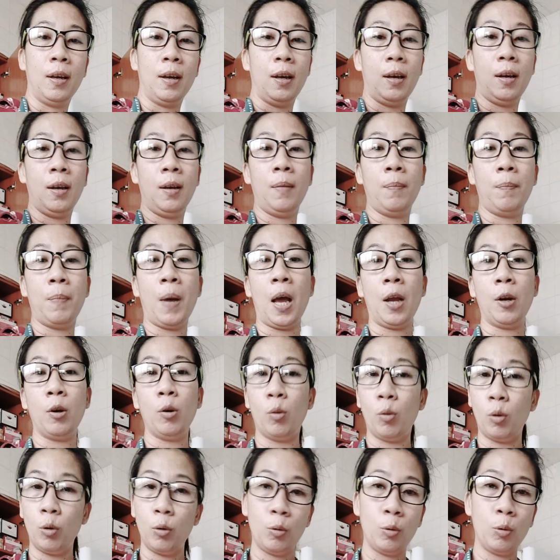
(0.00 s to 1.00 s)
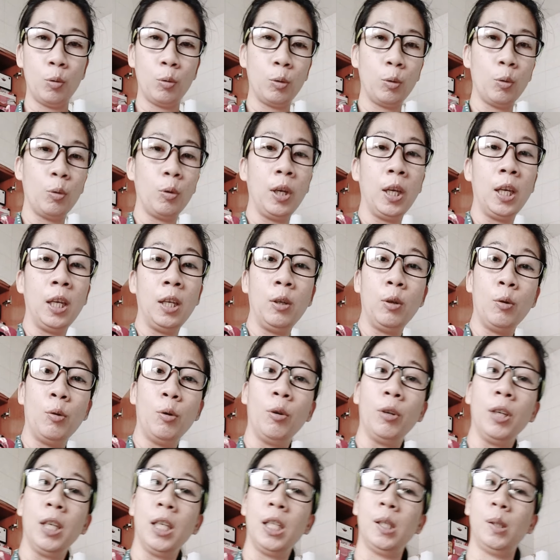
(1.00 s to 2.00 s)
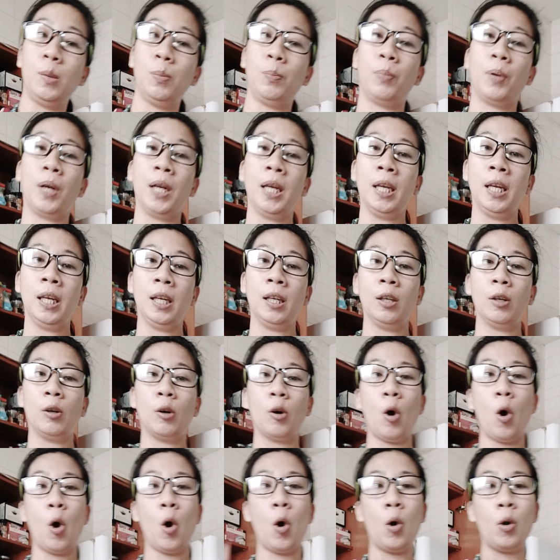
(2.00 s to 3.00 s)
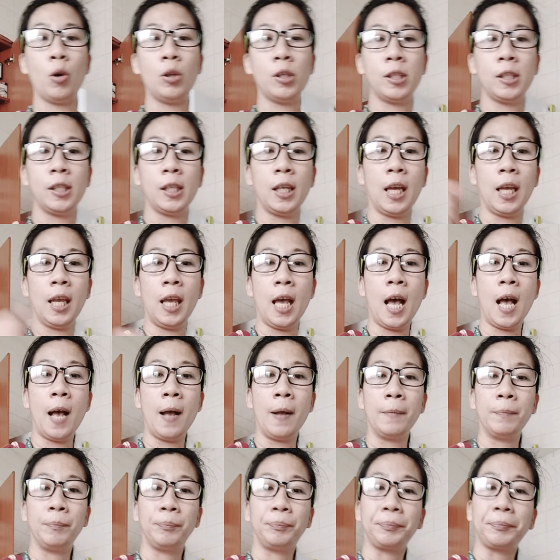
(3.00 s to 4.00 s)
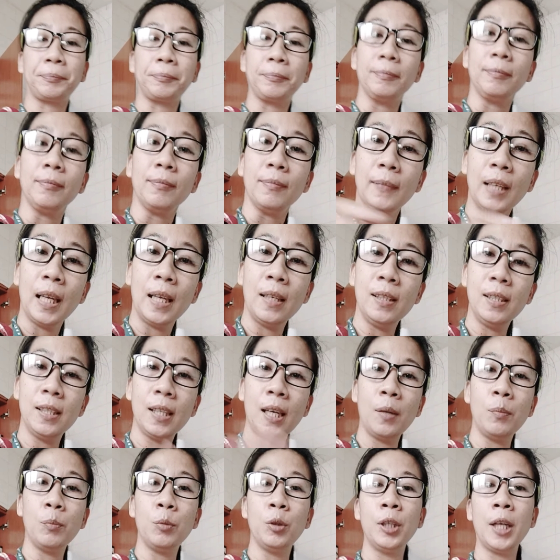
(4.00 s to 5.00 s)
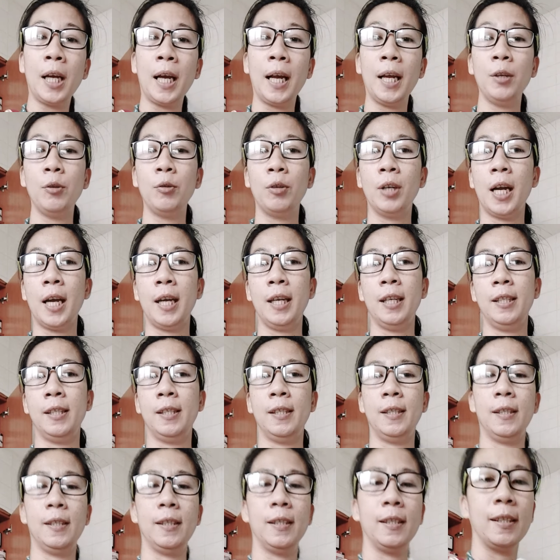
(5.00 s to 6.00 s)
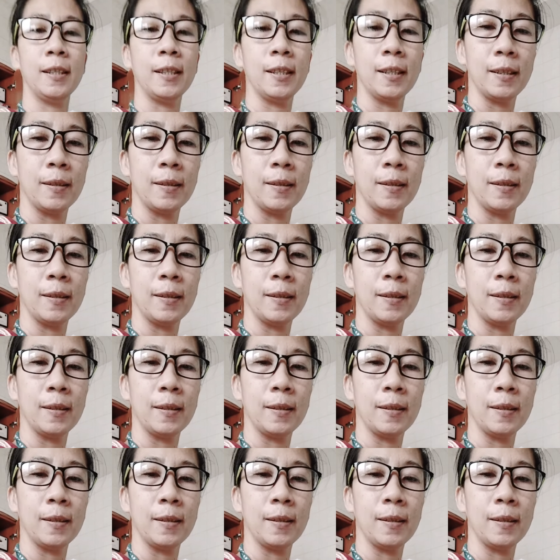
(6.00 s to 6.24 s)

uh, paano lulutuin yung spring rolls. Kaya, dyan muna kayo guys.